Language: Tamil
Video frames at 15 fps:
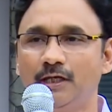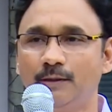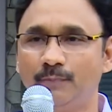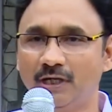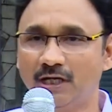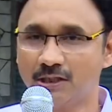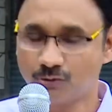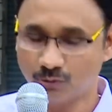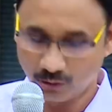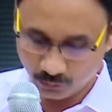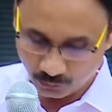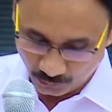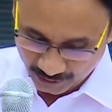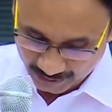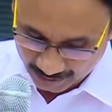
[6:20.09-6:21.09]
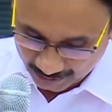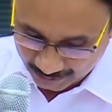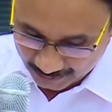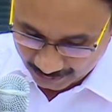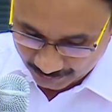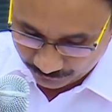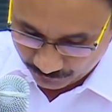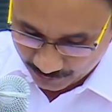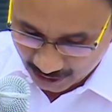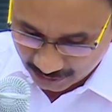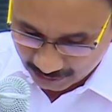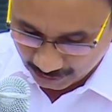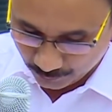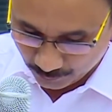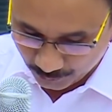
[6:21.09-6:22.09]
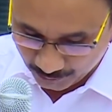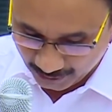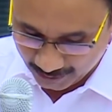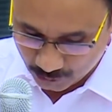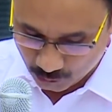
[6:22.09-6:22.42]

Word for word: இப்போ நான் சொல்லக்கூடிய அந்த வாக்குகள் மறுபடியும்